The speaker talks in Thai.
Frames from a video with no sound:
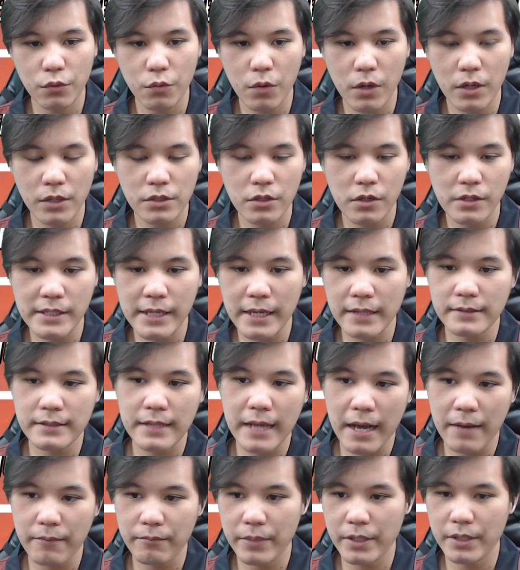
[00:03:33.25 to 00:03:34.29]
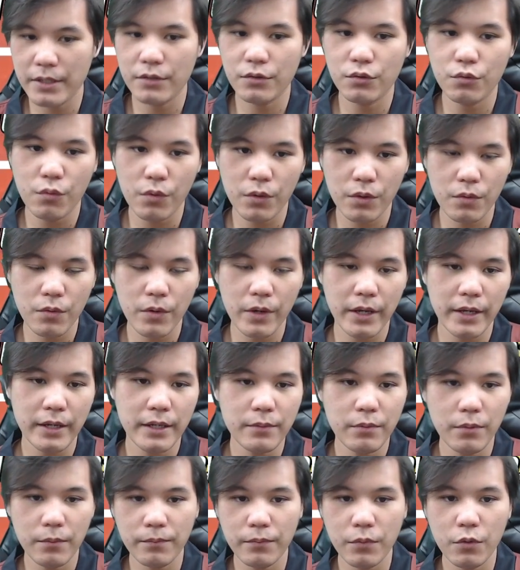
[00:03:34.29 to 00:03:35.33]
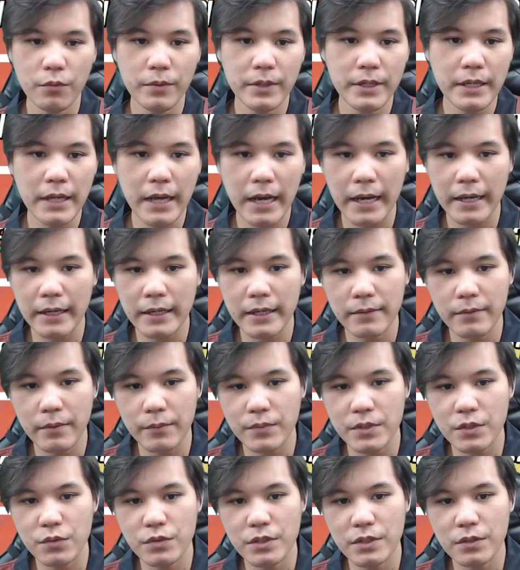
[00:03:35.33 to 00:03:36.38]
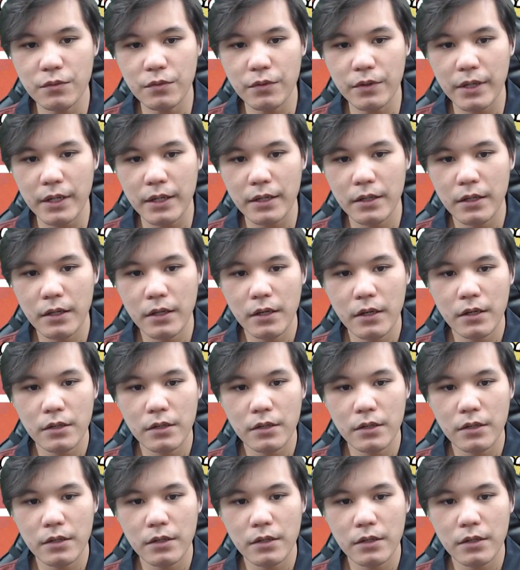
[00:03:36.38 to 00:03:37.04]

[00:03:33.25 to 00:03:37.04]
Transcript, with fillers: ตัวชอช้าง 3 ไปในตัวด้วย อันนี้ผมปูพื้นฐานให้แบบชิวๆนะ